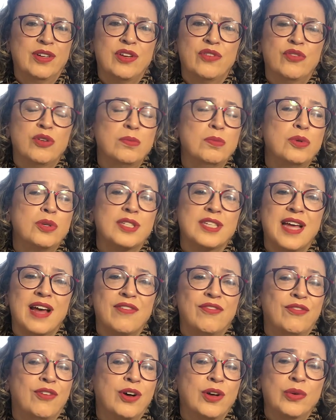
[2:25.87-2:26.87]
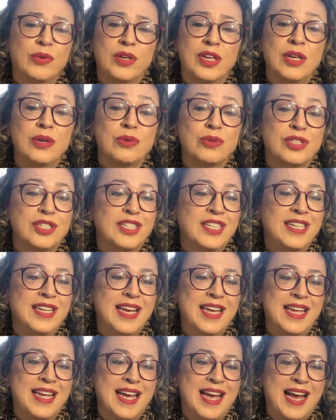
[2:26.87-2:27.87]
Não, é? eu fui buscar fora o que não
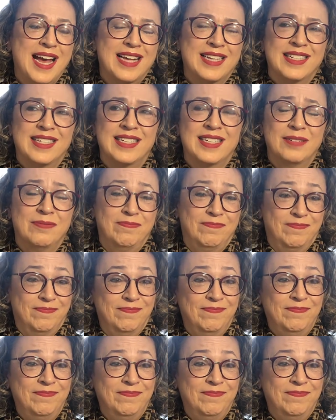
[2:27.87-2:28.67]
tinha em casa.